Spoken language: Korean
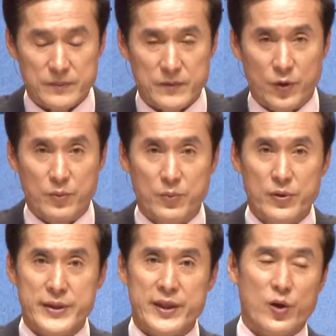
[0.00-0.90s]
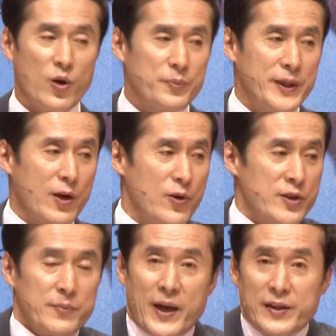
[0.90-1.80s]
또 물질이 없다고
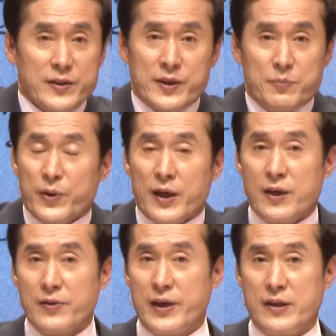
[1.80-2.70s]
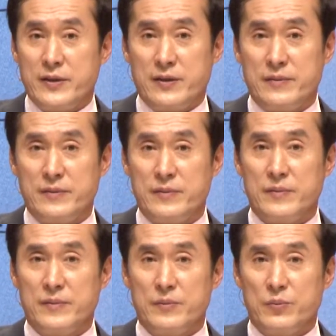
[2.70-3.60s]
해서 반드시 불행한 건 아니야.
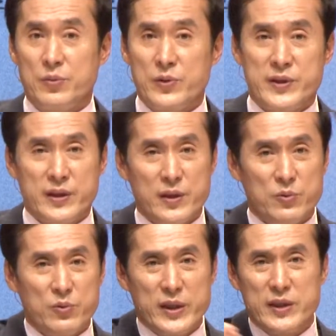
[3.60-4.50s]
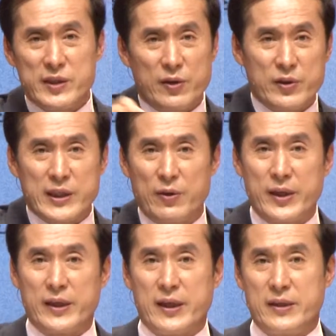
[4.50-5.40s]
물질이 우리 인생을
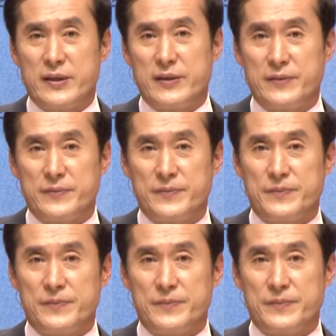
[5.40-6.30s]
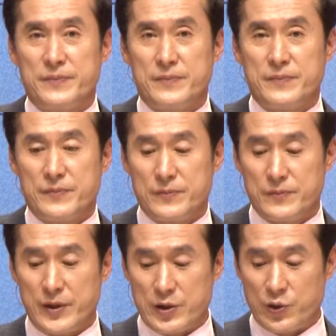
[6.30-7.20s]
좌우하는 게 아니에요.
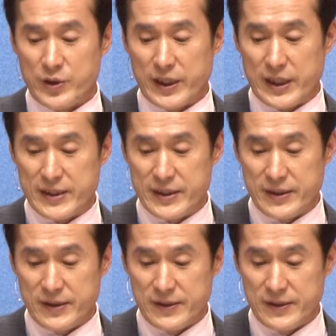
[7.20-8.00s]
우리 존재 가치를.